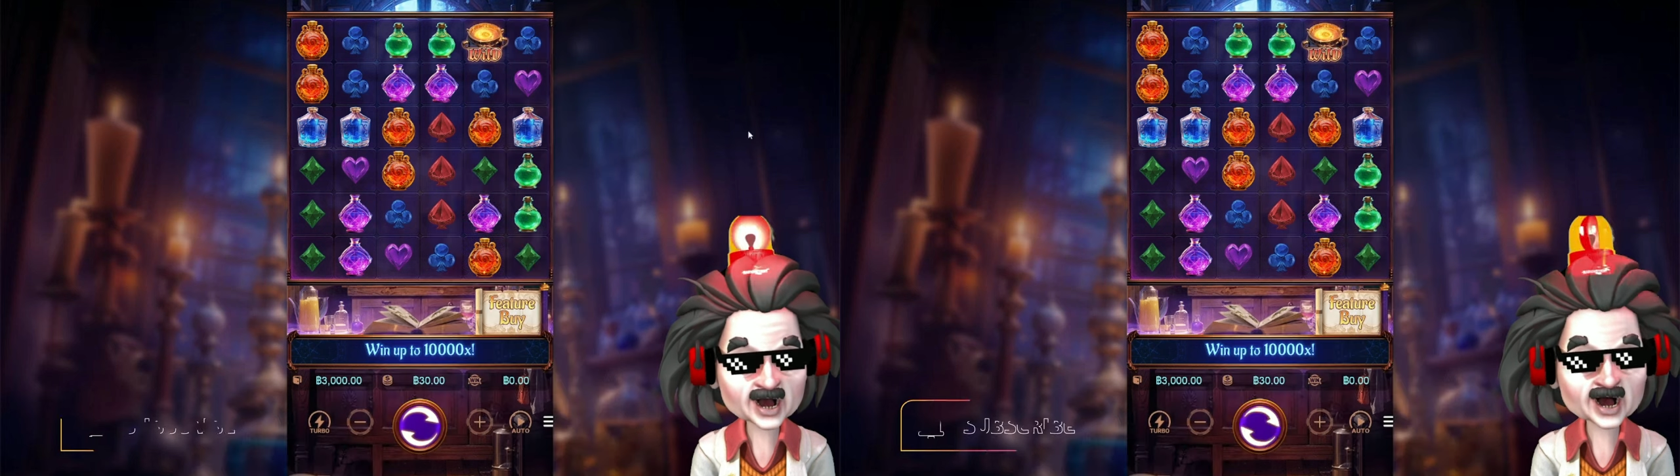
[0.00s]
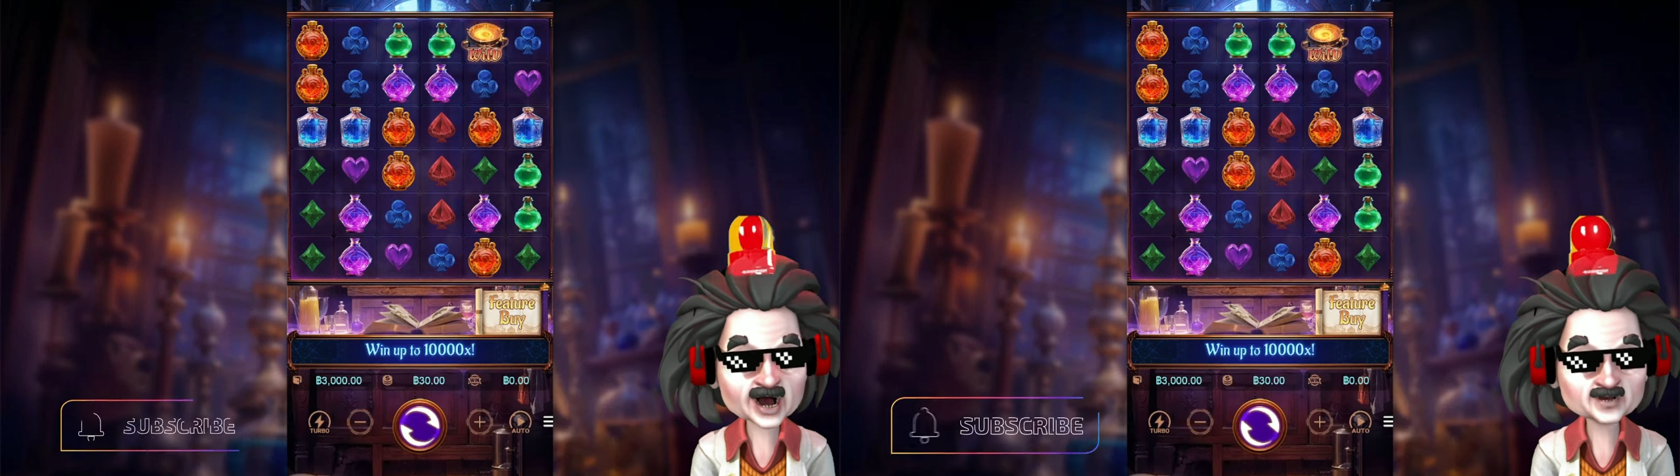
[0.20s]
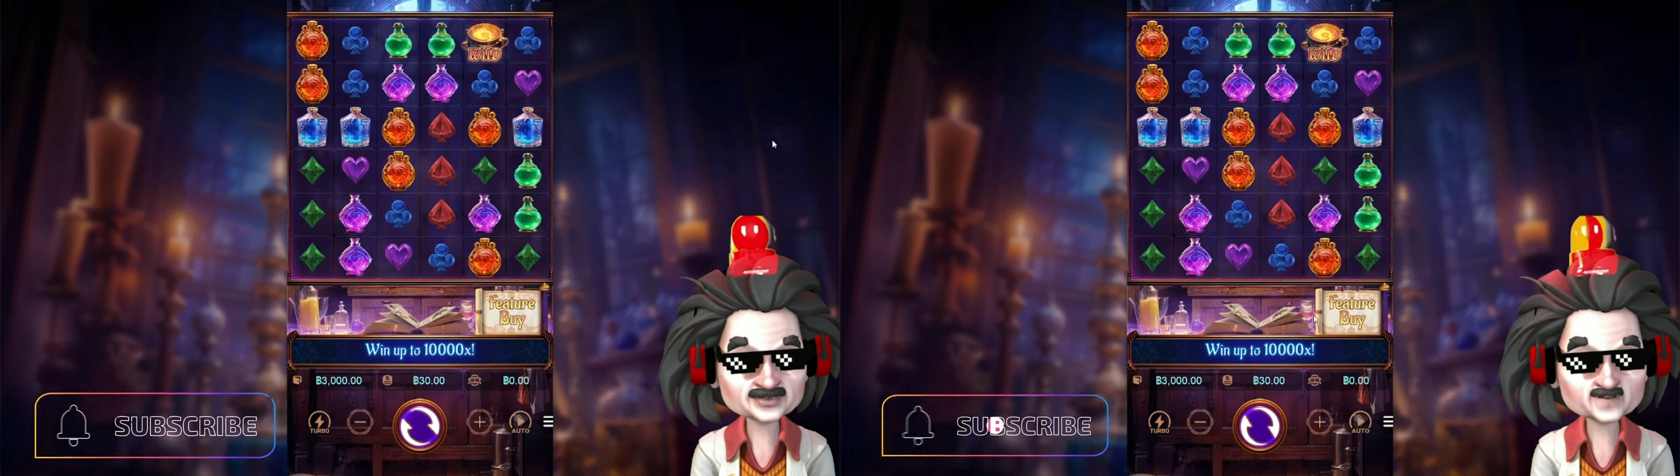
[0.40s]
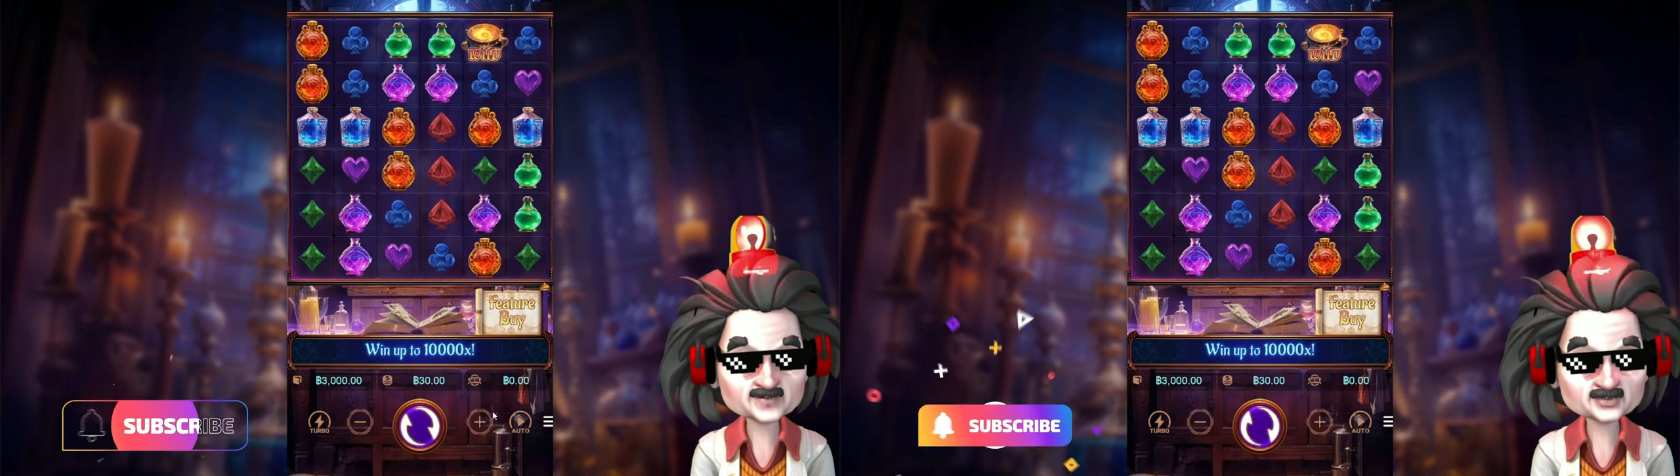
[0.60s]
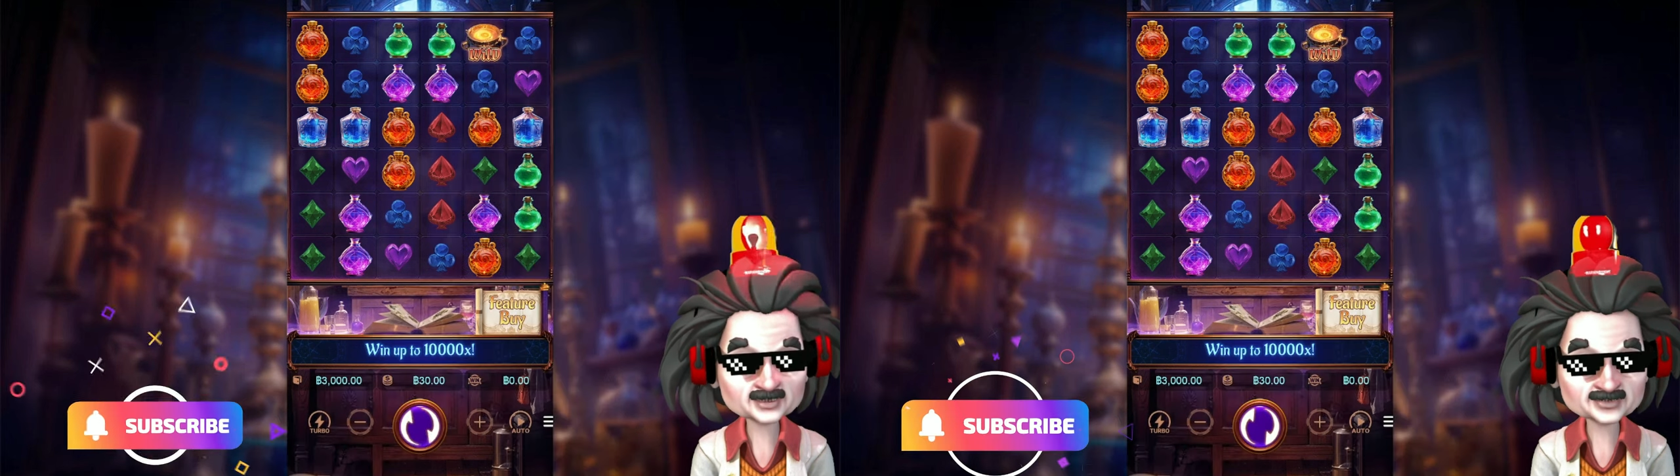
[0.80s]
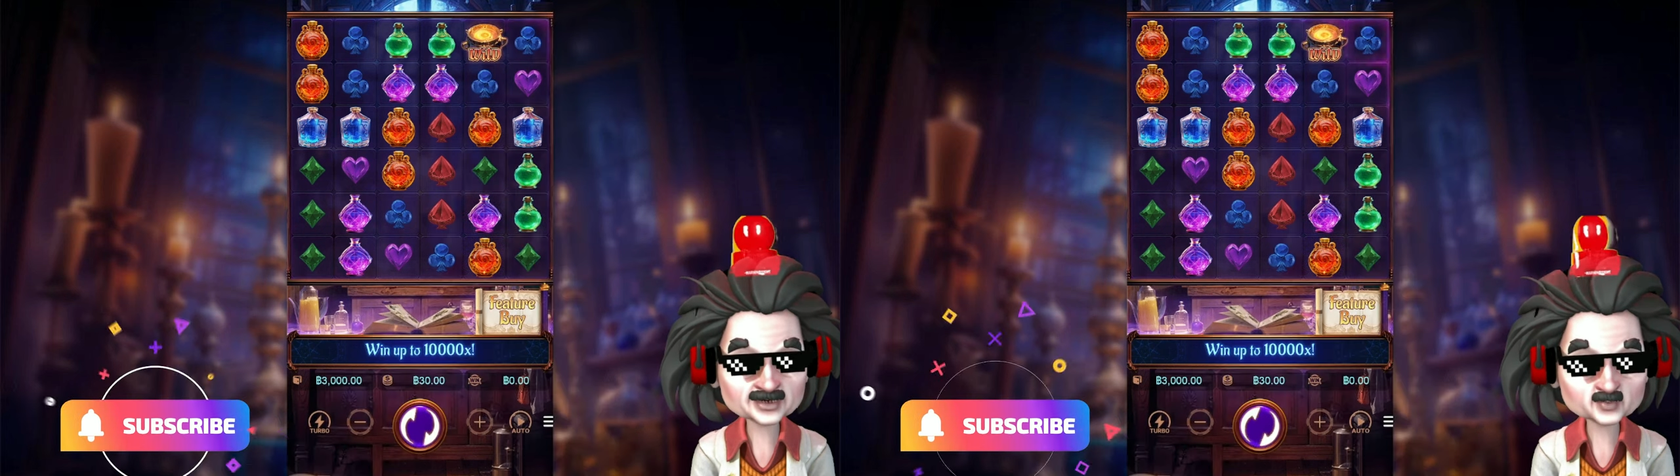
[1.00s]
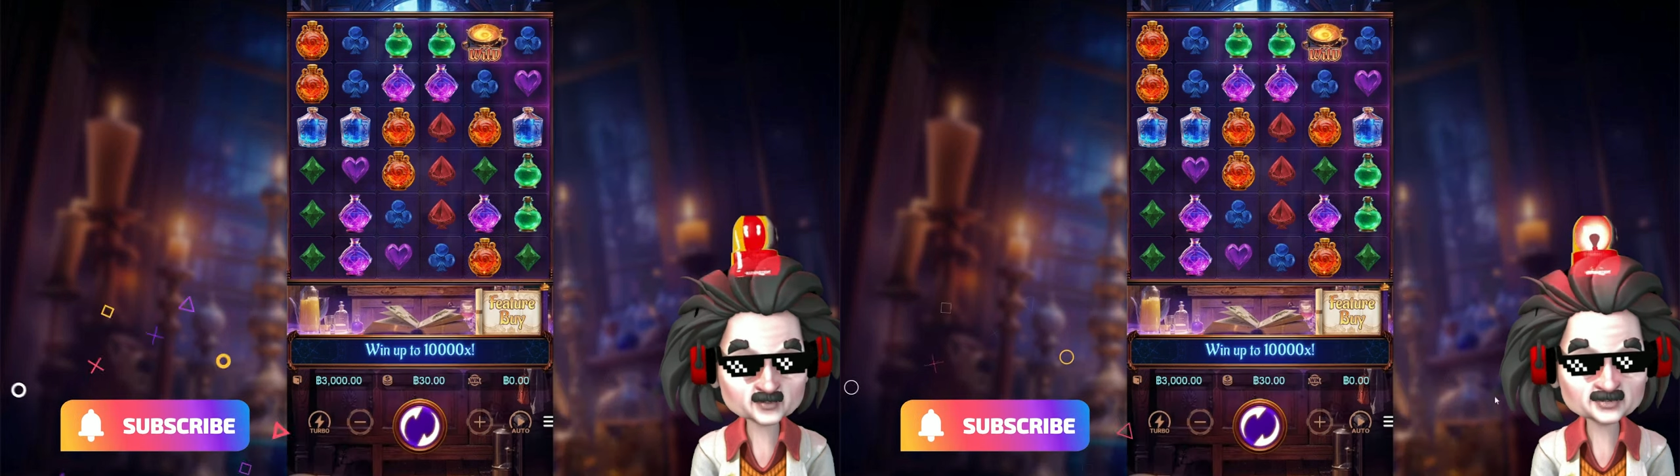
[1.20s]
ยเบียดสายเสียงดวง